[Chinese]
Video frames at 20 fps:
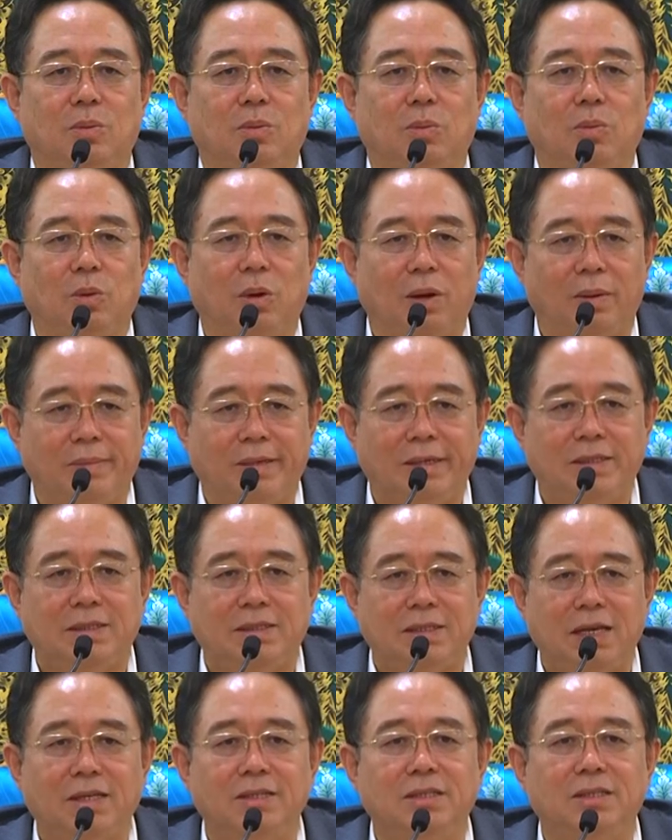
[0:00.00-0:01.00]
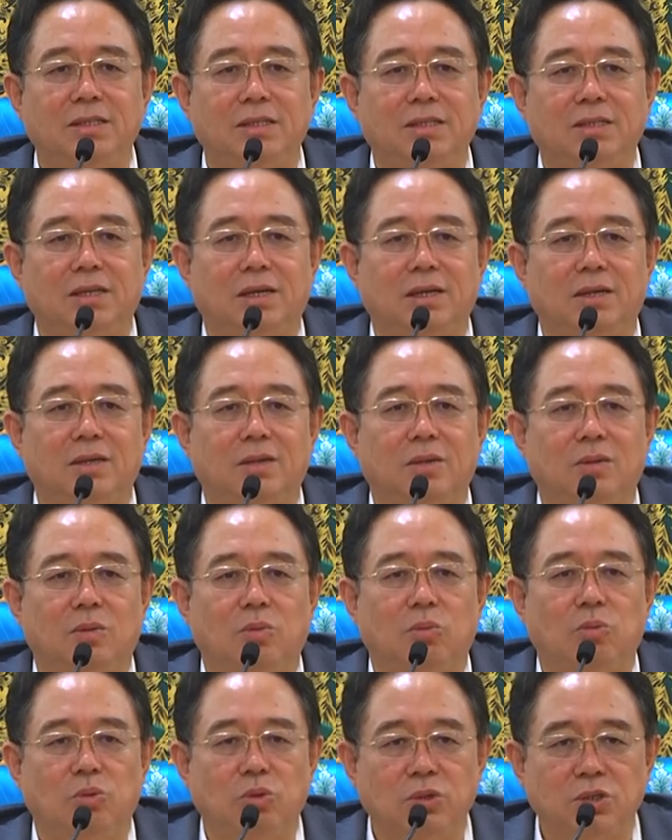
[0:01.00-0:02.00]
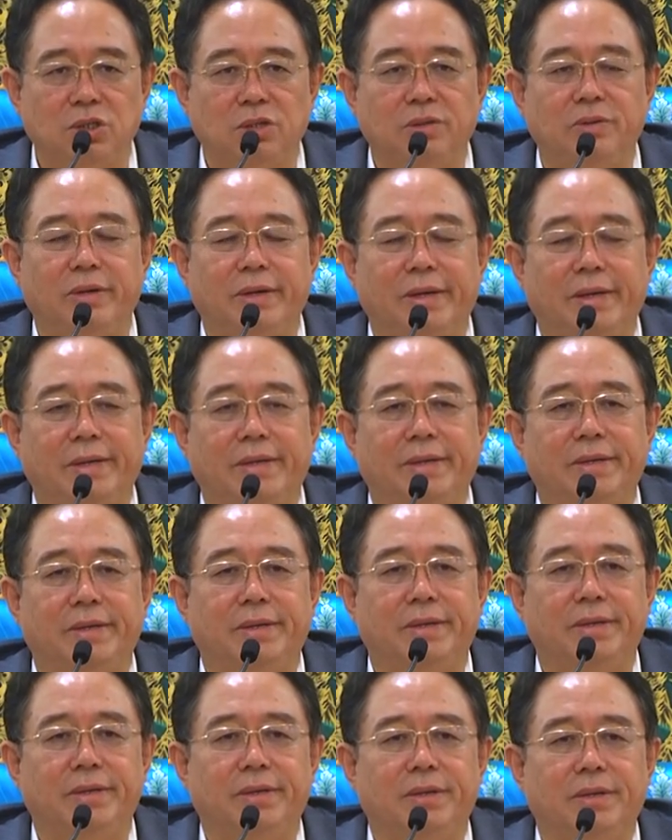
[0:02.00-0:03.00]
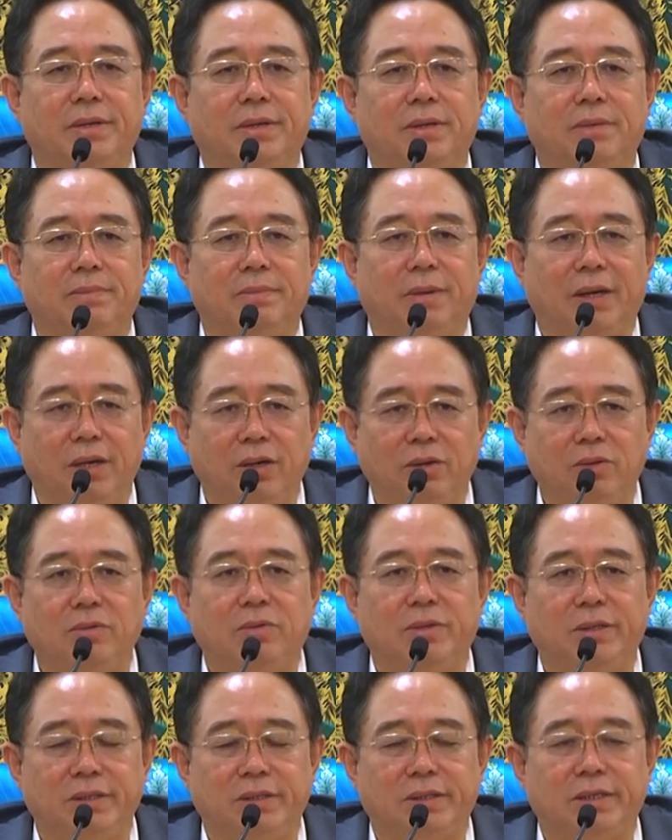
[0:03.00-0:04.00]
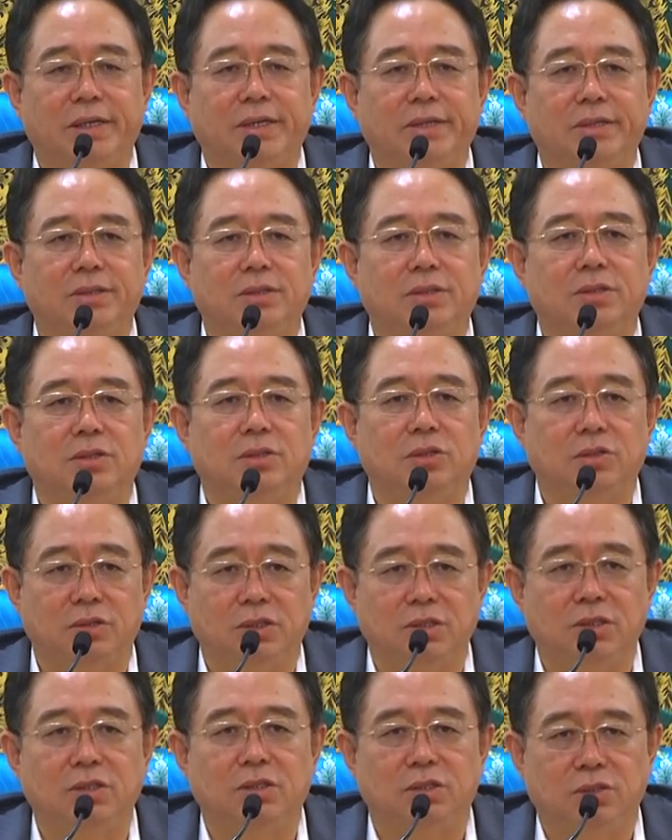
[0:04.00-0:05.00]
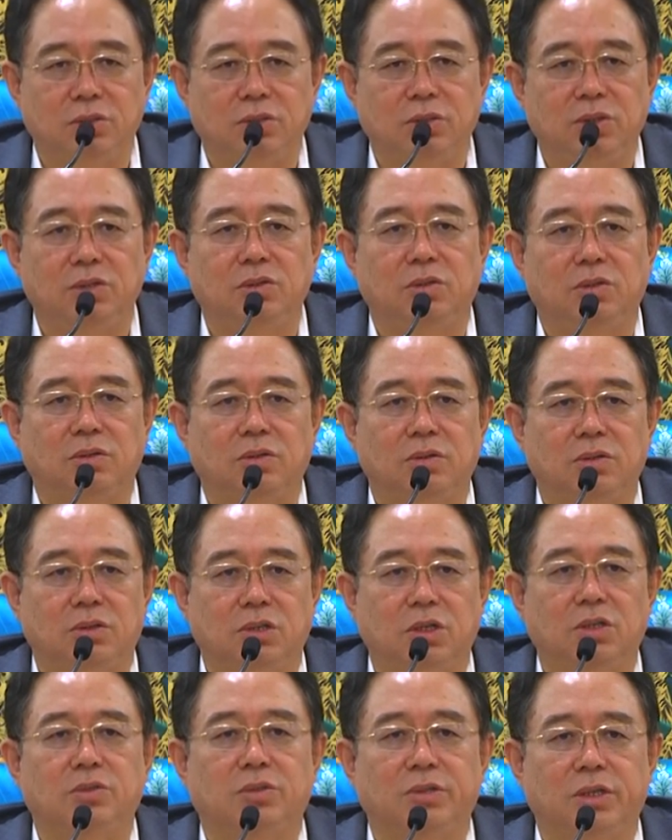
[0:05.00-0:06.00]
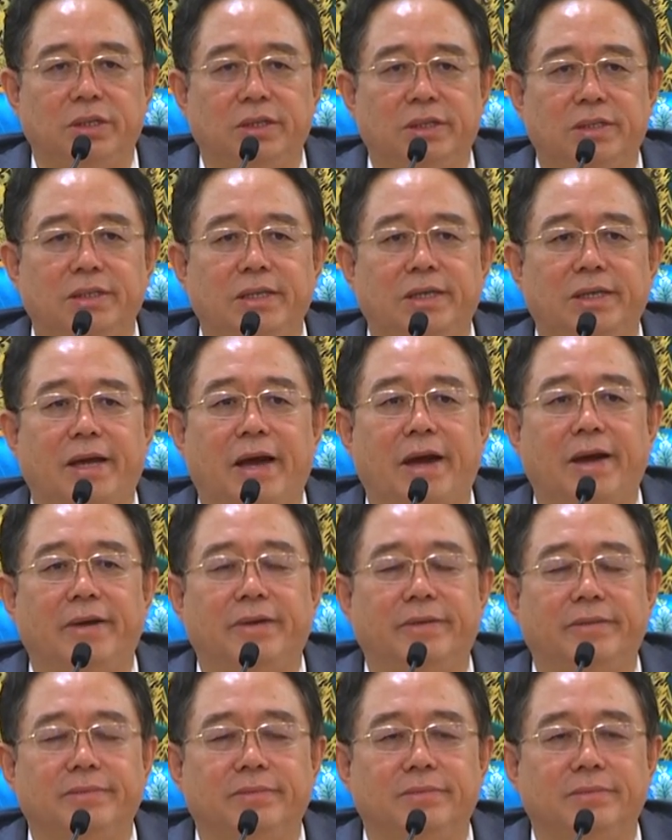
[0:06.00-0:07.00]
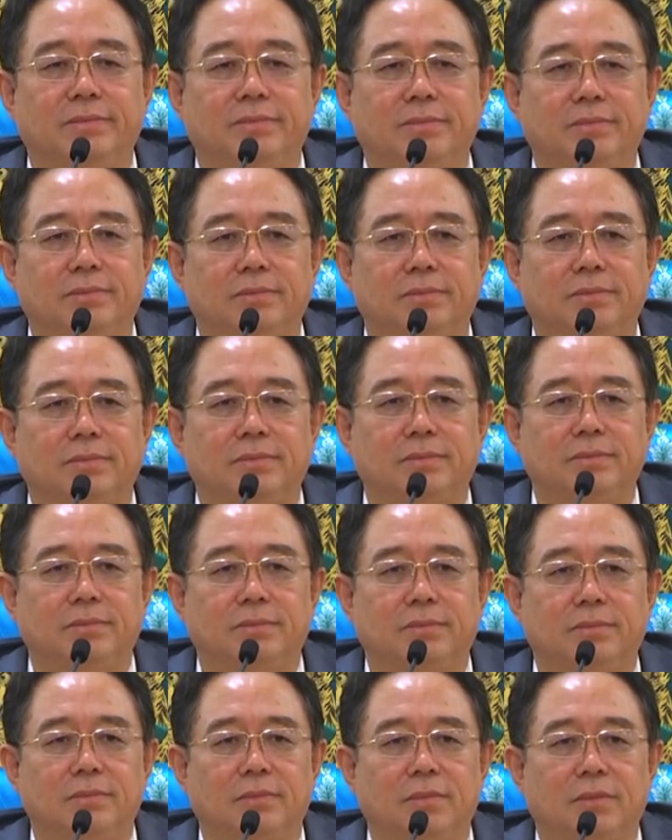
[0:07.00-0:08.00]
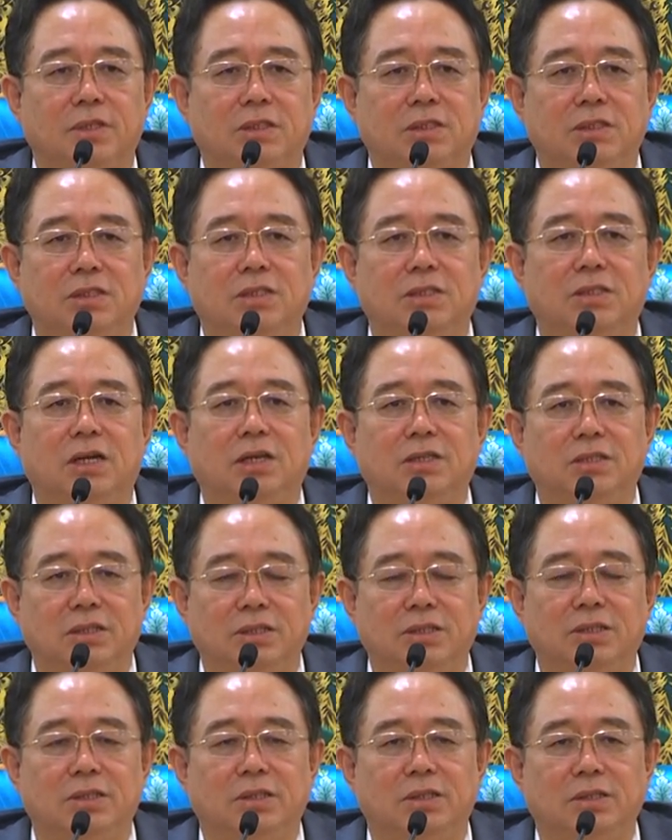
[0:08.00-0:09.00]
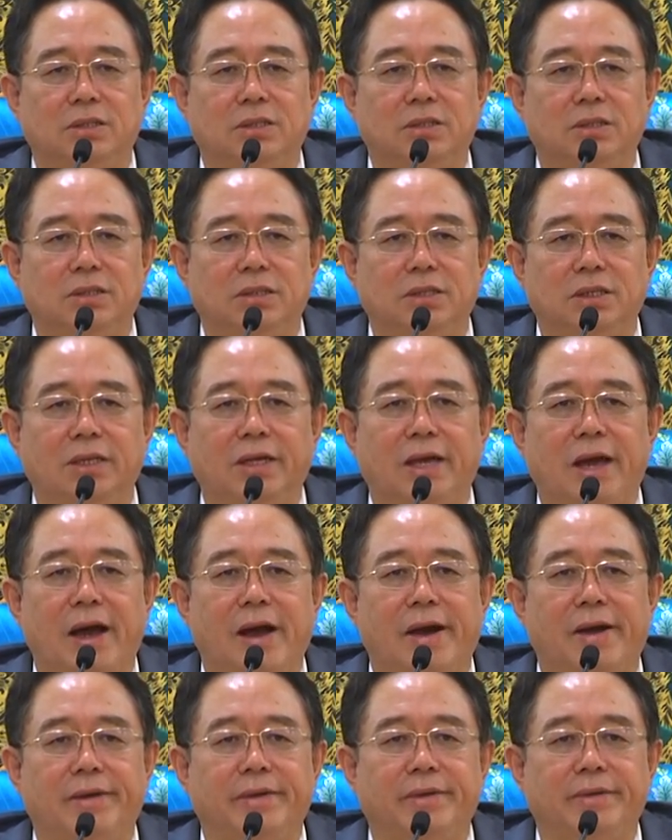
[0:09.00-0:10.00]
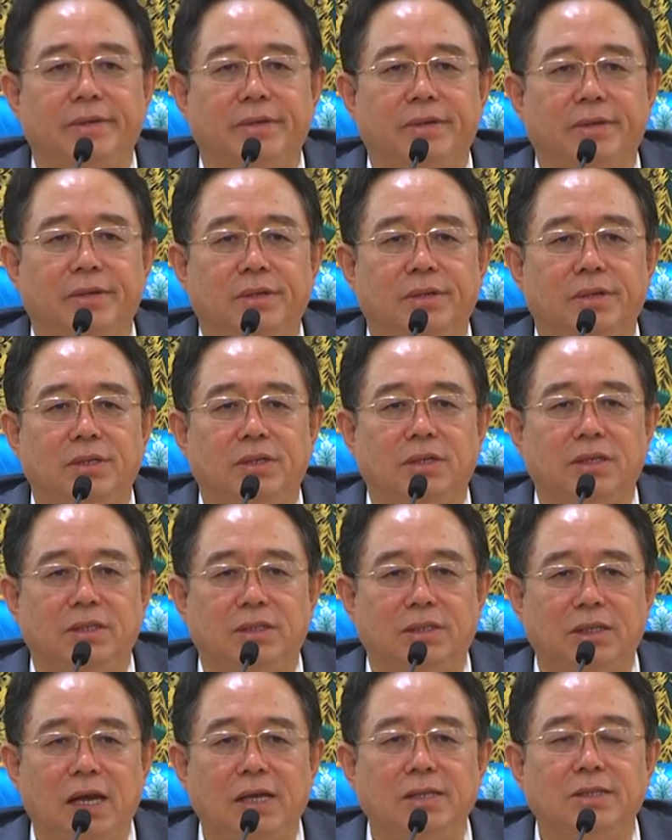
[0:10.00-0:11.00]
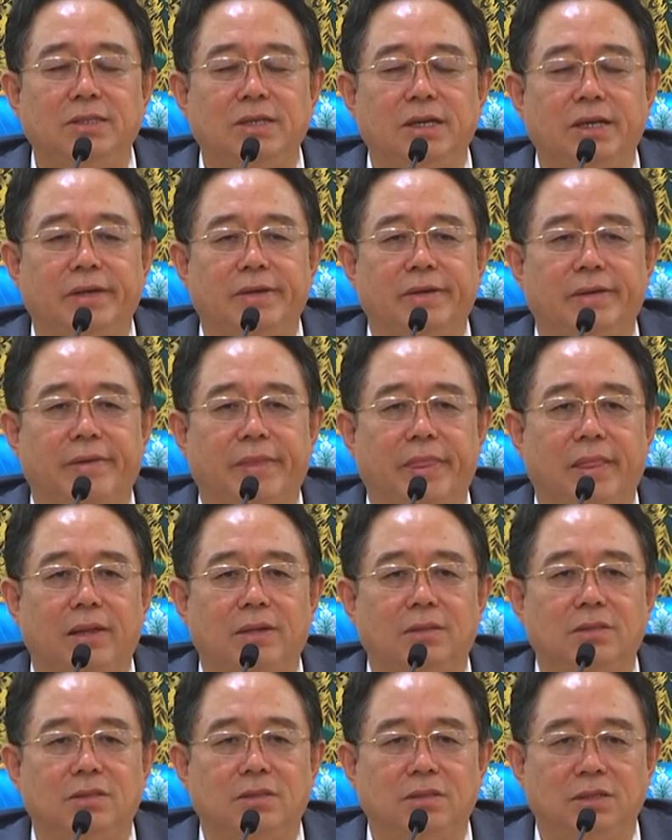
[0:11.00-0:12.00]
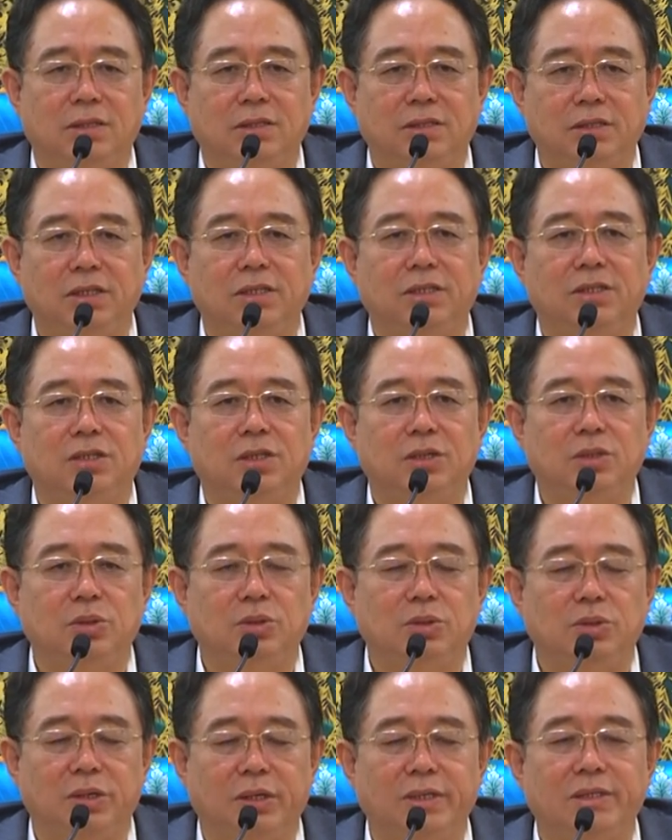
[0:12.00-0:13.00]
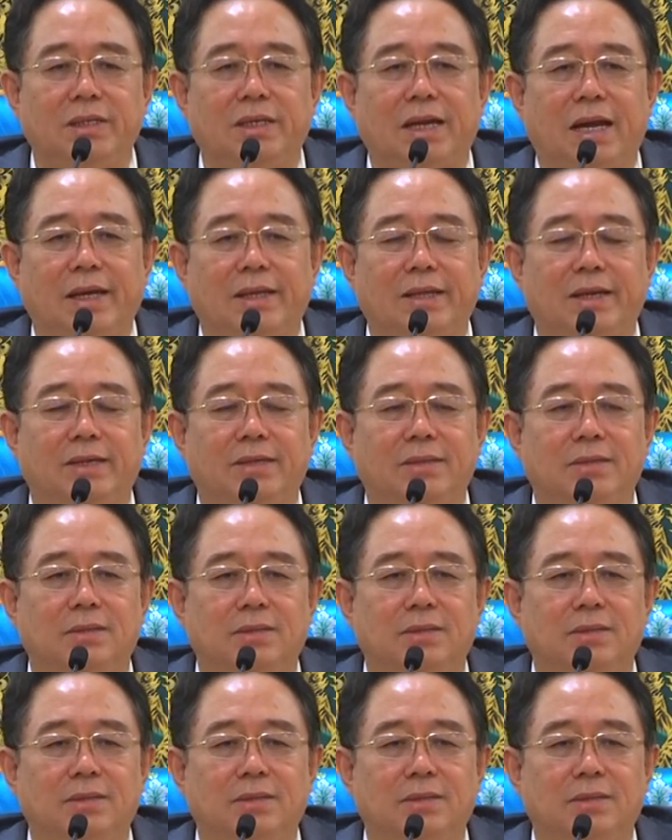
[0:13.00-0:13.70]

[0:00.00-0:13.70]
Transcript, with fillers: 我们相信的无神论没有鬼神？就是一些一种正确的信仰，实际上这个信仰，这个坚信是你这一生学习来的，